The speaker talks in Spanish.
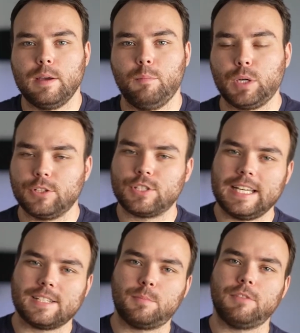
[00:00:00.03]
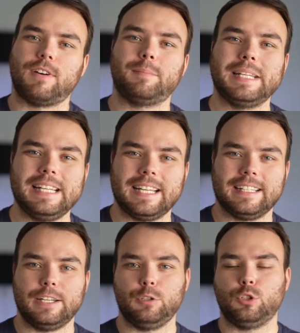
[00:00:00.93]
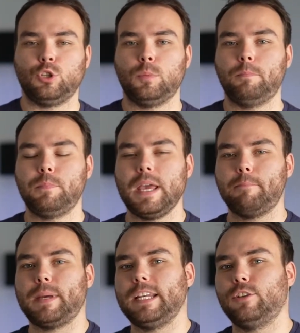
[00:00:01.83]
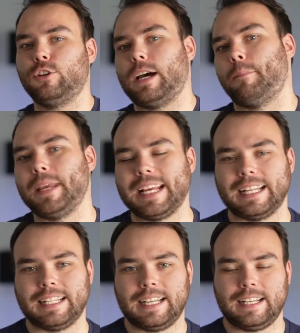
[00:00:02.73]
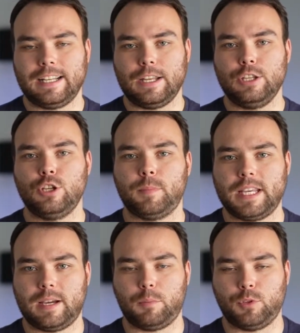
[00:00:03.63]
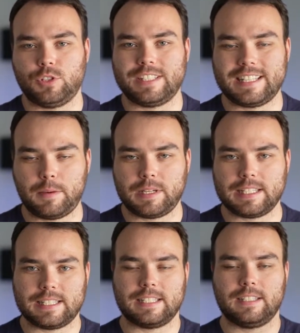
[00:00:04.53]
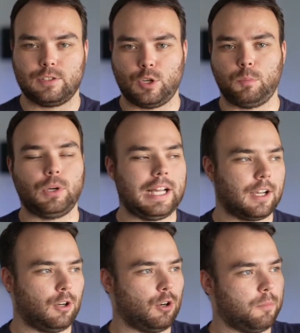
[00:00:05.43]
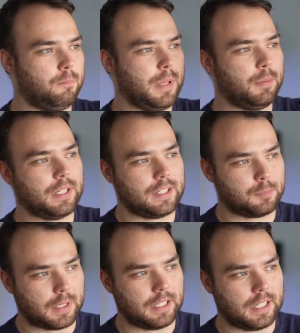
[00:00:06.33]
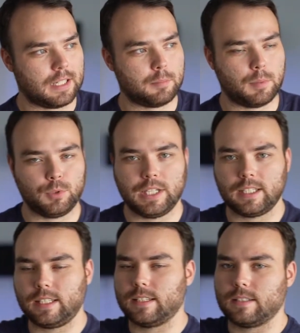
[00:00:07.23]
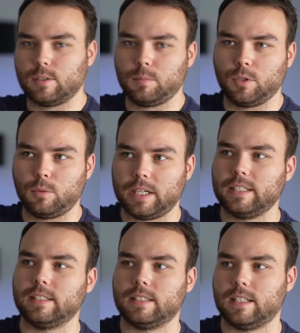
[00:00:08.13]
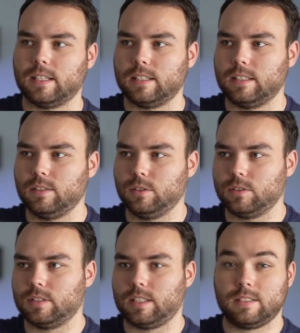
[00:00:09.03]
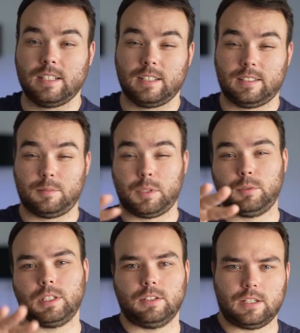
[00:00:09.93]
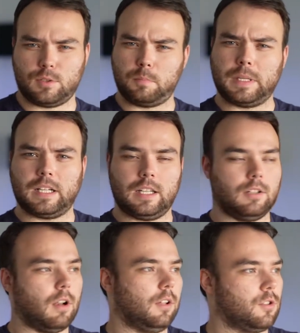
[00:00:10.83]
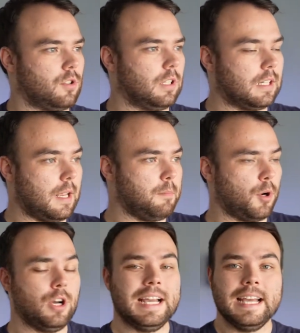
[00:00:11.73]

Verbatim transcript: Buenos días mi familia de YouTube, bienvenido a mi canal. Yo me llamo Sebas, soy polaco, vivo en España, me mudé aquí hace como 42, 3 días, ya no me acuerdo, ya estoy perdiendo la noción de tiempo.